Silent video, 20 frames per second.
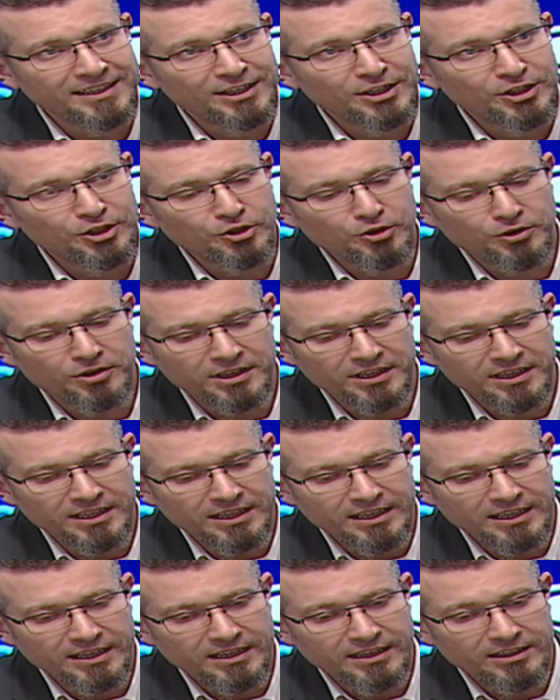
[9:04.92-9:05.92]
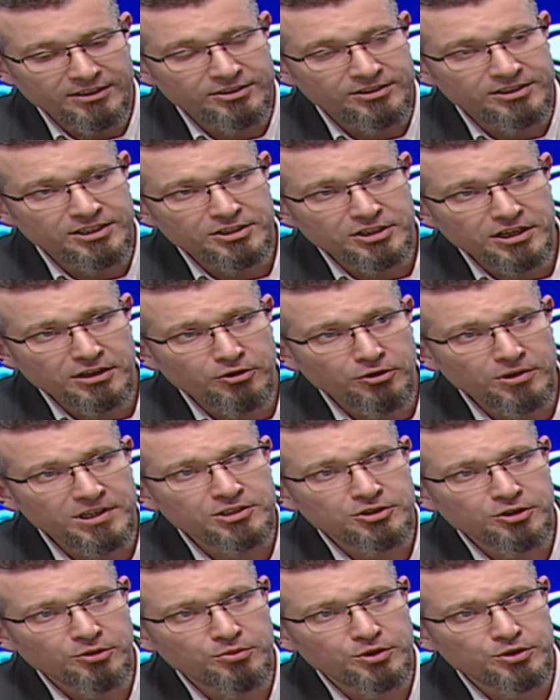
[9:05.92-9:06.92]
Oui. Donc, déjà
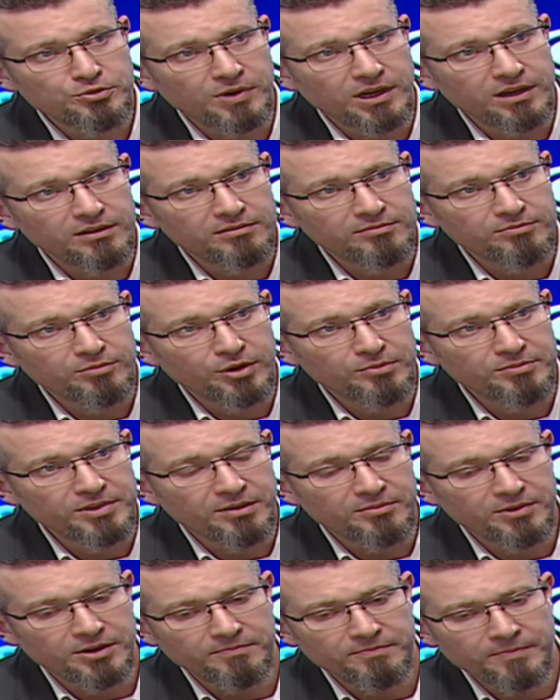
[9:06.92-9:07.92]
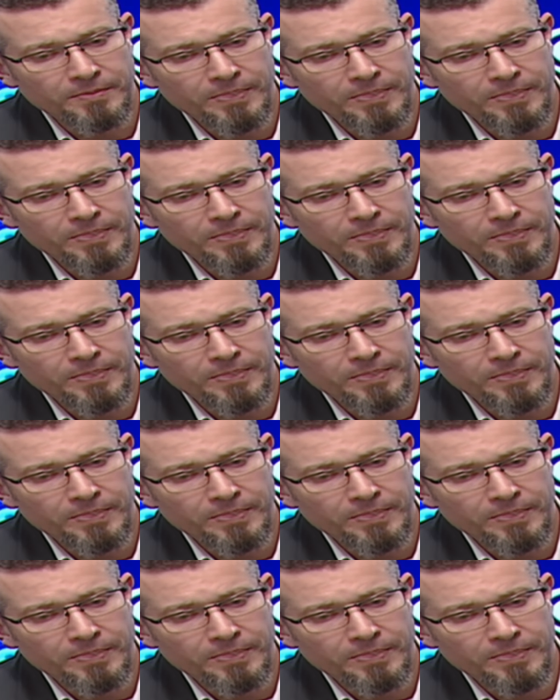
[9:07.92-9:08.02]
connaître son besoin, premièrement.